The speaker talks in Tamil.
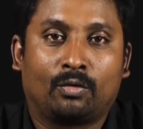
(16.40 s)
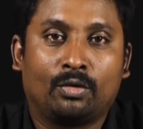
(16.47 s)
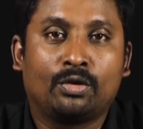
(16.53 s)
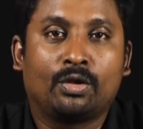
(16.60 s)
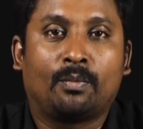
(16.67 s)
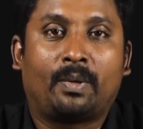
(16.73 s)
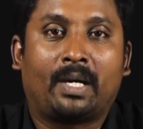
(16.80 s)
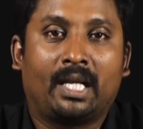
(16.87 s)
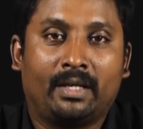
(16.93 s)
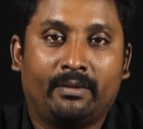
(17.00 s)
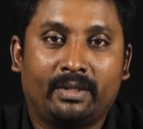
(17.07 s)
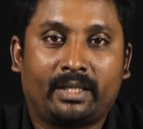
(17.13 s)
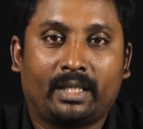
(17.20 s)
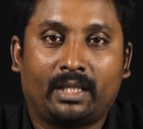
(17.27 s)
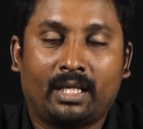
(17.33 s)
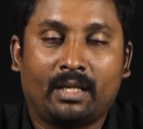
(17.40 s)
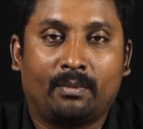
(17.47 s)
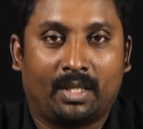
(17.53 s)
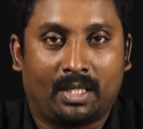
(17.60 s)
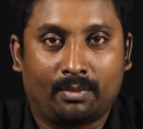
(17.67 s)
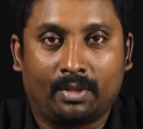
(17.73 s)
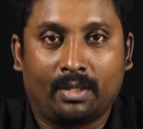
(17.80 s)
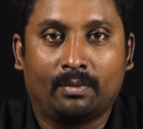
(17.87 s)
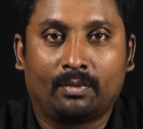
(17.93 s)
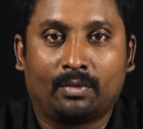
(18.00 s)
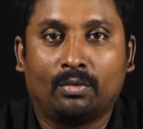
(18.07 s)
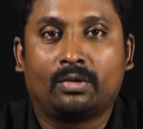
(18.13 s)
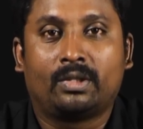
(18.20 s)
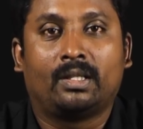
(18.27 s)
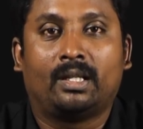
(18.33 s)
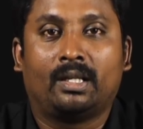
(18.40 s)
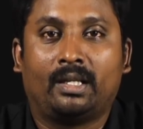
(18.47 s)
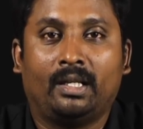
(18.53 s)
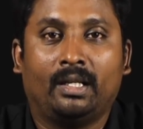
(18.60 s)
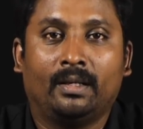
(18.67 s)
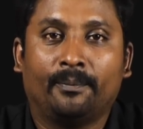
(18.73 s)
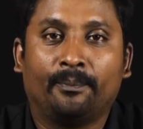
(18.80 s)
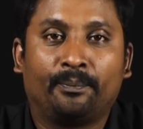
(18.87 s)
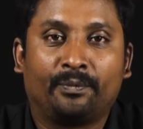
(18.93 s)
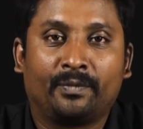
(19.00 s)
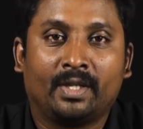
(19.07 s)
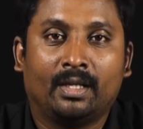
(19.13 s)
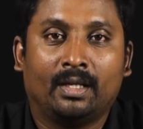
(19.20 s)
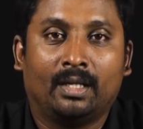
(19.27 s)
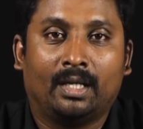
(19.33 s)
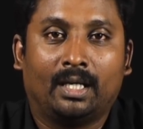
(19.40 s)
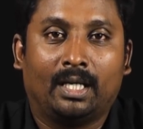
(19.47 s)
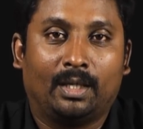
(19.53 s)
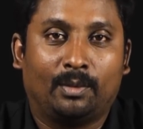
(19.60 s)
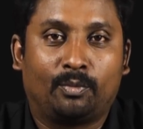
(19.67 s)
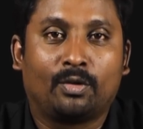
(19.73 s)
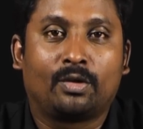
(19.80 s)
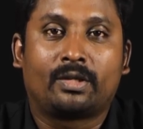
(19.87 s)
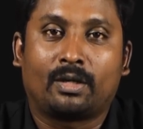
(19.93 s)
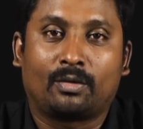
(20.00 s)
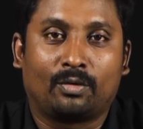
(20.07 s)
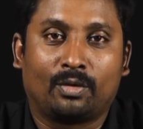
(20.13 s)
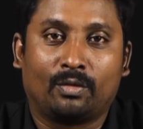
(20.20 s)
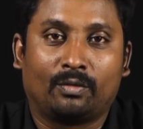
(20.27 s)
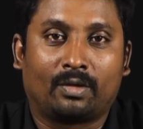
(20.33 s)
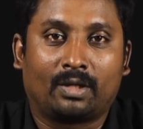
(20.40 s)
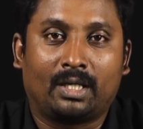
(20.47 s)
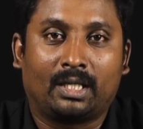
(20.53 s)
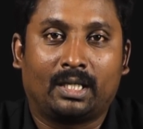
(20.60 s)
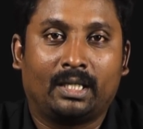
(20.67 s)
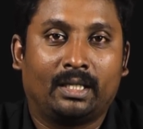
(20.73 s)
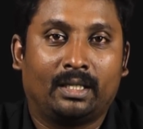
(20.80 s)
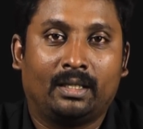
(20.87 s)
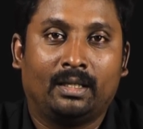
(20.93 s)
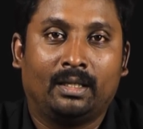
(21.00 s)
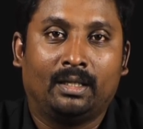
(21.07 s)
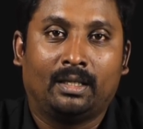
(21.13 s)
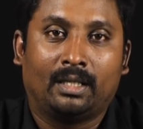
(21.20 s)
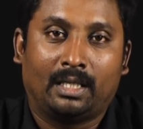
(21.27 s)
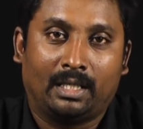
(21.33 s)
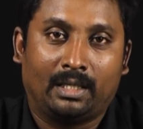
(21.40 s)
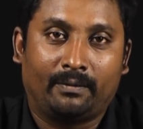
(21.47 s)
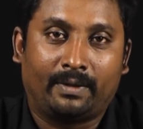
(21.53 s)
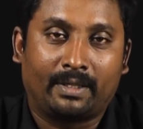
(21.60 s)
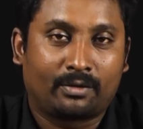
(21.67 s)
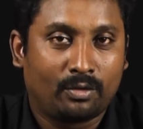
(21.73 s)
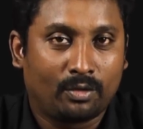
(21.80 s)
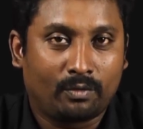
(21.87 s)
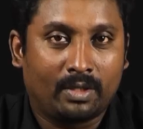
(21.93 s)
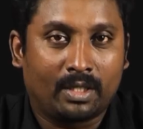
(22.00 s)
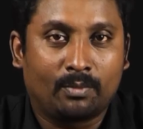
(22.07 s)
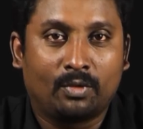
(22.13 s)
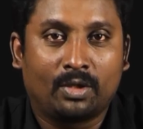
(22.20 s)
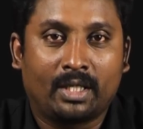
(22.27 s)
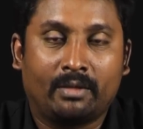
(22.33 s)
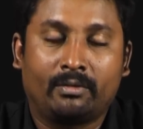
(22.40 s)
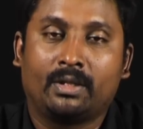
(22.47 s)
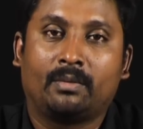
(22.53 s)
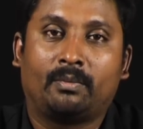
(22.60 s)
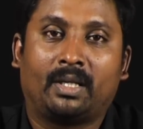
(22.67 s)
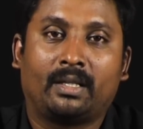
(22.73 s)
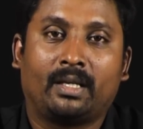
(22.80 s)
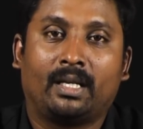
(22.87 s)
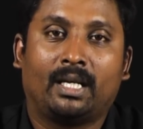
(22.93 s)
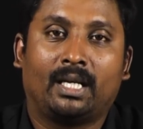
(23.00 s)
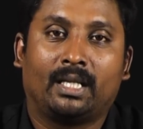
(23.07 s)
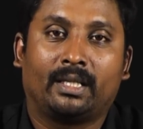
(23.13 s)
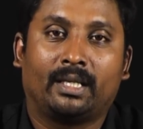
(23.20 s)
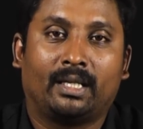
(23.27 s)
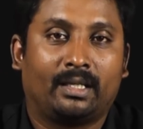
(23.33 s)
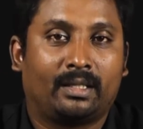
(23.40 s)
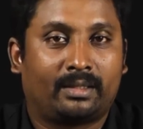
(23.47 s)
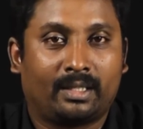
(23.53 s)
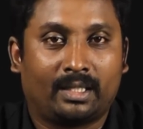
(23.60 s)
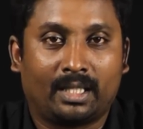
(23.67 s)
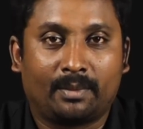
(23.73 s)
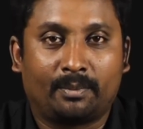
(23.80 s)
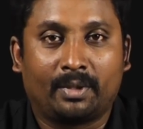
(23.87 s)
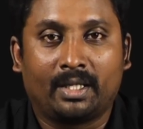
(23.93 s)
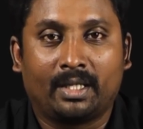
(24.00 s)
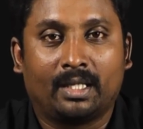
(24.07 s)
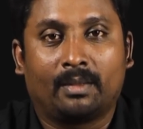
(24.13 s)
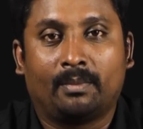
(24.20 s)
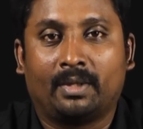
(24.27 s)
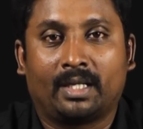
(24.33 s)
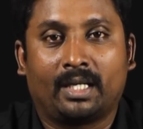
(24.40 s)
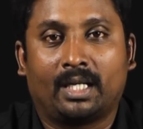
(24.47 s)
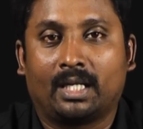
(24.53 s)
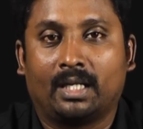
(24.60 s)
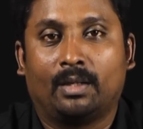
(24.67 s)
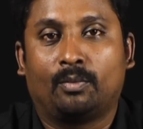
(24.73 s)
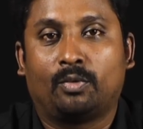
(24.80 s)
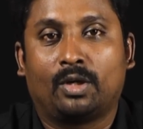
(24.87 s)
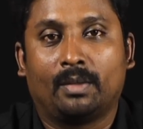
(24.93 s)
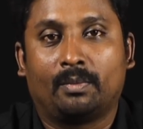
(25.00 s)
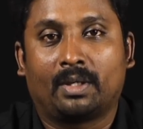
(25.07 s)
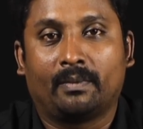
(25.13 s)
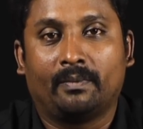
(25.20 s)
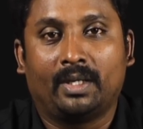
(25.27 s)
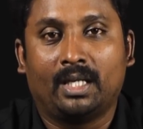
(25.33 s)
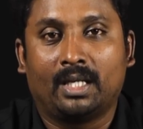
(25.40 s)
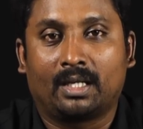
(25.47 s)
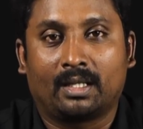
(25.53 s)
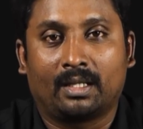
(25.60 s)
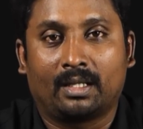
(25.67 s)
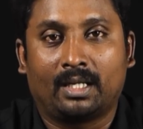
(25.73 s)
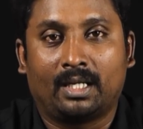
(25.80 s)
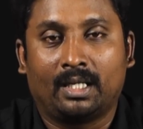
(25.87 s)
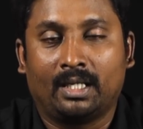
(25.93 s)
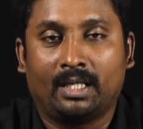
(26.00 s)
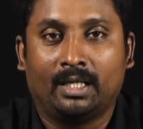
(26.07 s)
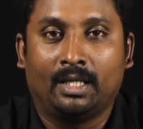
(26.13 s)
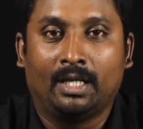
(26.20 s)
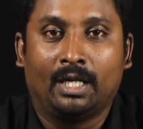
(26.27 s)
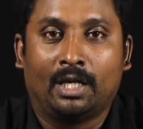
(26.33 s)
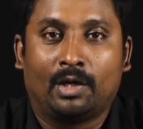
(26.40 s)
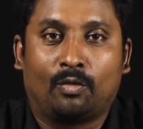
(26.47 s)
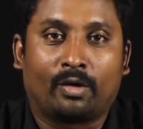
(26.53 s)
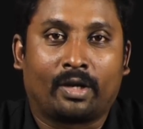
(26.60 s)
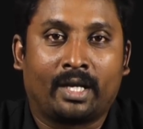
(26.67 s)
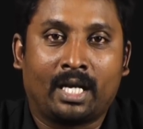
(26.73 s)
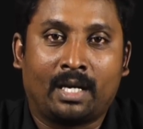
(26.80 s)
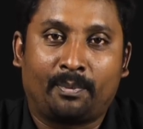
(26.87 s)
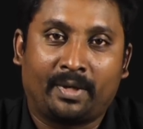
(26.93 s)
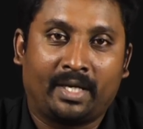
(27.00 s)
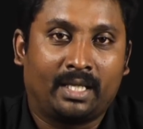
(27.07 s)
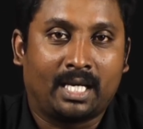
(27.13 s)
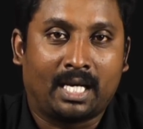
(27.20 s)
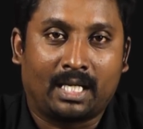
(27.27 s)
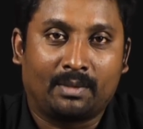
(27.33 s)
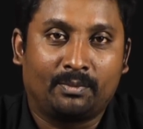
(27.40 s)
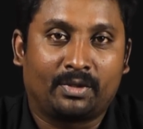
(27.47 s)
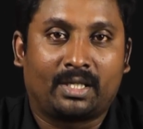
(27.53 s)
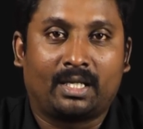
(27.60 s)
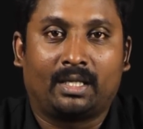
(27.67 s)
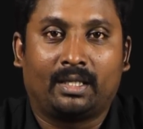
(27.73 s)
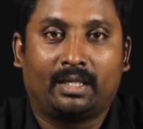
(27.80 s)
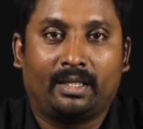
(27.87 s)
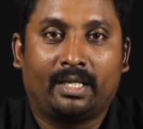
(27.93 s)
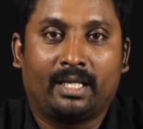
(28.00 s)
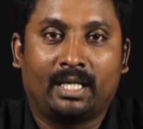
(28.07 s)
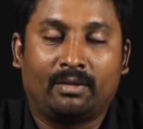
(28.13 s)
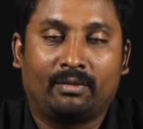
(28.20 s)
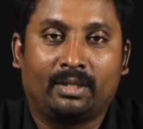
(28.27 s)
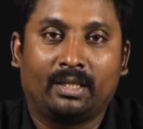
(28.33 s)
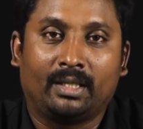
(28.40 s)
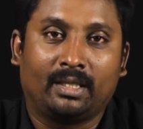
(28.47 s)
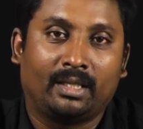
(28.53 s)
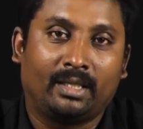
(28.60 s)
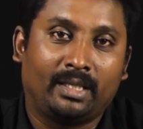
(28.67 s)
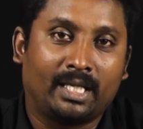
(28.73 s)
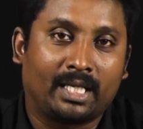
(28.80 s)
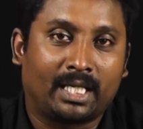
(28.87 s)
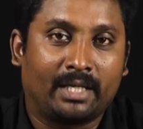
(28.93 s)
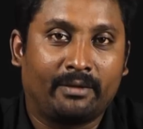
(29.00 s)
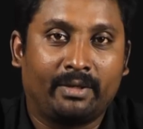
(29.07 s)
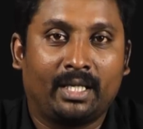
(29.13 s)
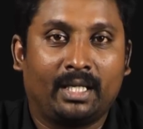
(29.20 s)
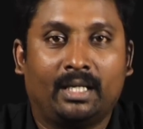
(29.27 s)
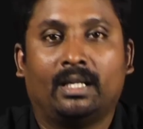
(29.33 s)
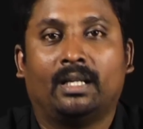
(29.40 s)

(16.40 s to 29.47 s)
கொஞ்சம் பழைய விஷயத்தையே மறுபடியும் தூசி தட்டி புதுசாக கொண்டு வந்திருக்காங்க ஃபஸ்ட் லுக் வரும்போதே வந்து பார்த்திங்கன்னா அந்த சிகரெட் பிடிக்கிற மாதிரியான புகைப்படம் வெளியானதுனால உடனே அப்போயே இதை ஆரம்பிச்சிட்டாங்க ஏன்னா வந்து ஏற்கனவே